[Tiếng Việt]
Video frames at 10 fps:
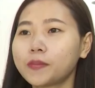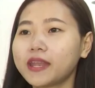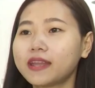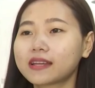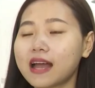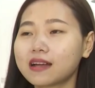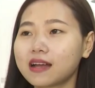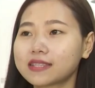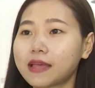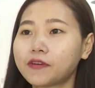Tôi biết đến các
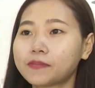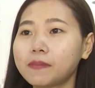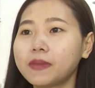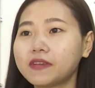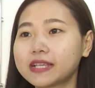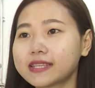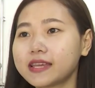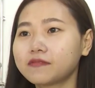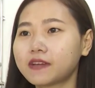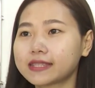ờ, sản phẩm thiết bị vệ
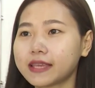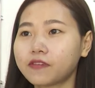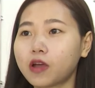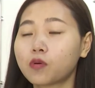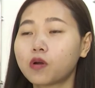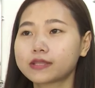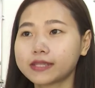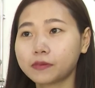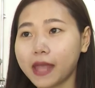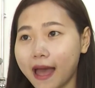sinh và xe mỏi của
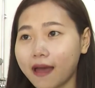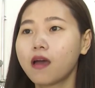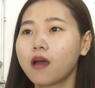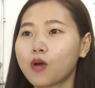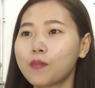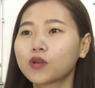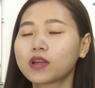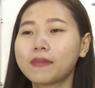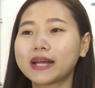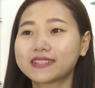Seta qua một
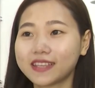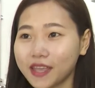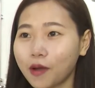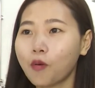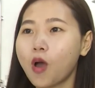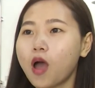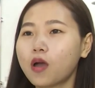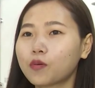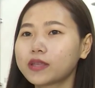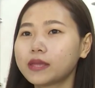người bạn giới thiệu.
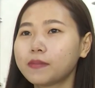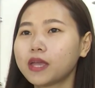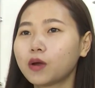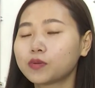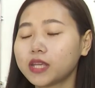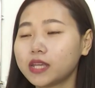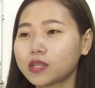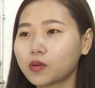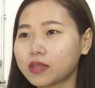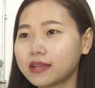Qua tìm hiểu thì
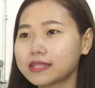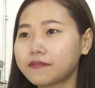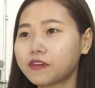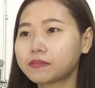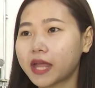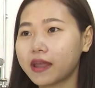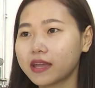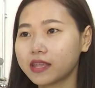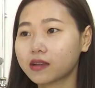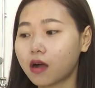tôi thấy sản phẩm tại
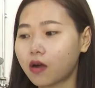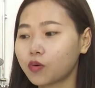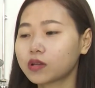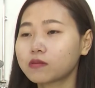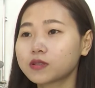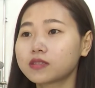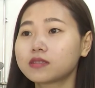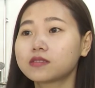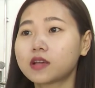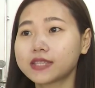đây thì có nguồn gốc xuất
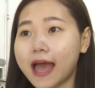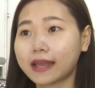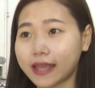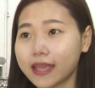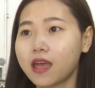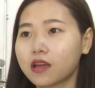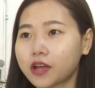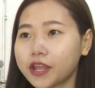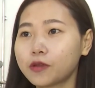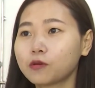xứ rõ ràng này,
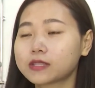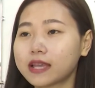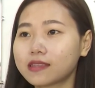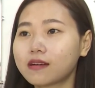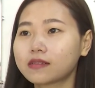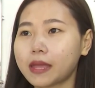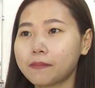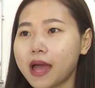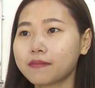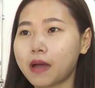có đầy đủ giấy tờ,
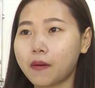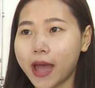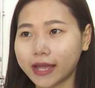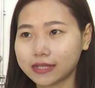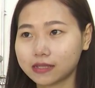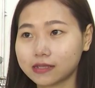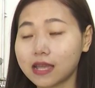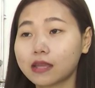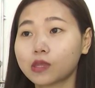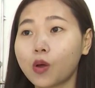tem mát bảo hành
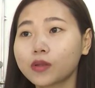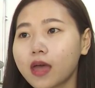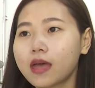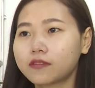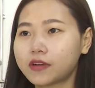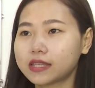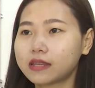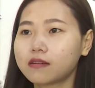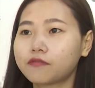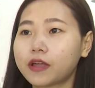rất là tốt và
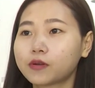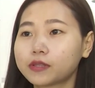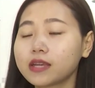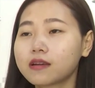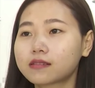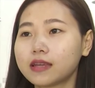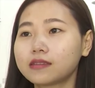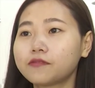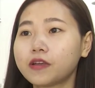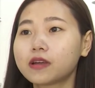nhận được phản hồi tích cực
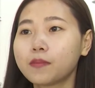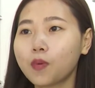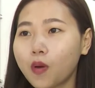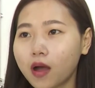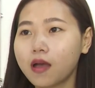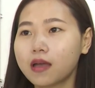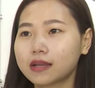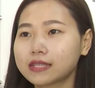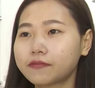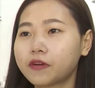đến từ phía người mua.
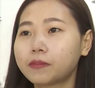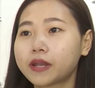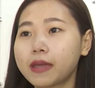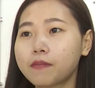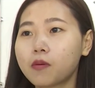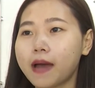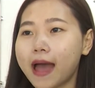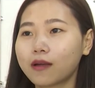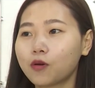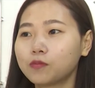Các sản phẩm ở đây mẫu
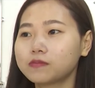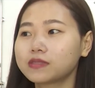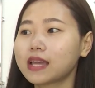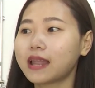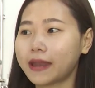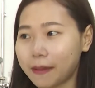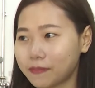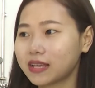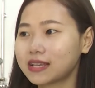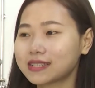mã cũng rất là
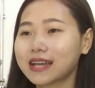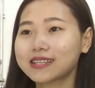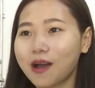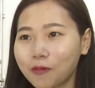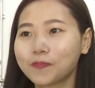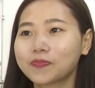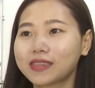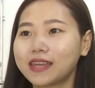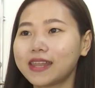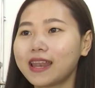đẹp, sang trọng.
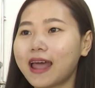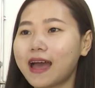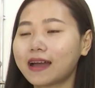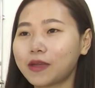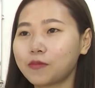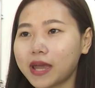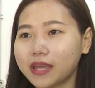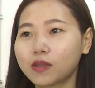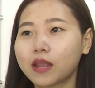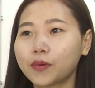Thế nên là ngày hôm
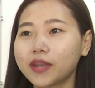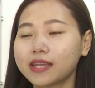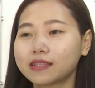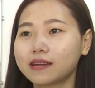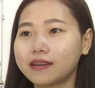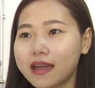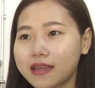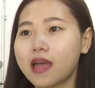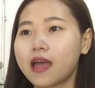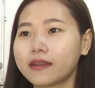nay tôi đã quyết định tới
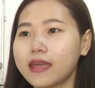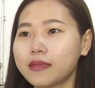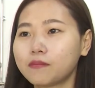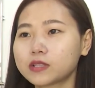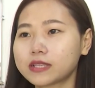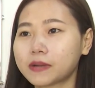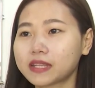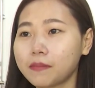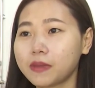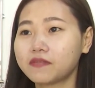đây để mua sắm
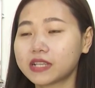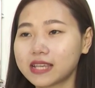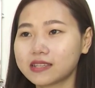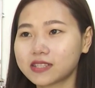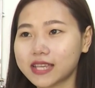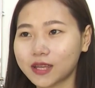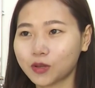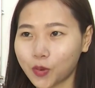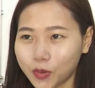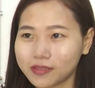các thiết bị vệ sinh cho gia đình
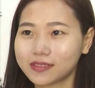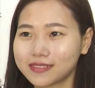của tôi.